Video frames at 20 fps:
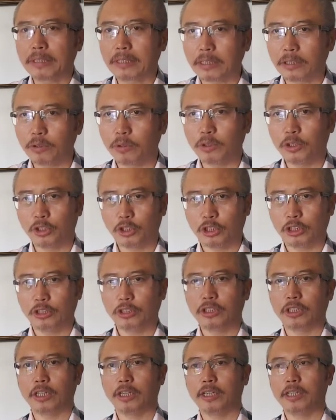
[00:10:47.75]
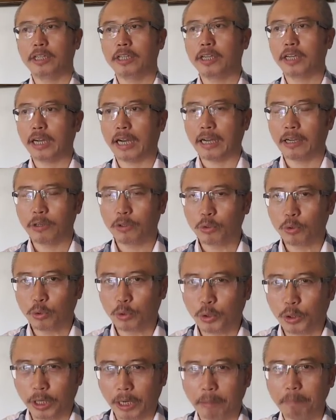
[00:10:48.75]
这就形成了一个
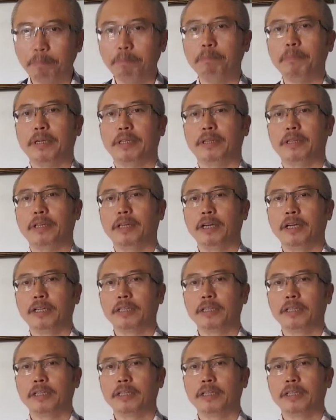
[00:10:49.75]
全民。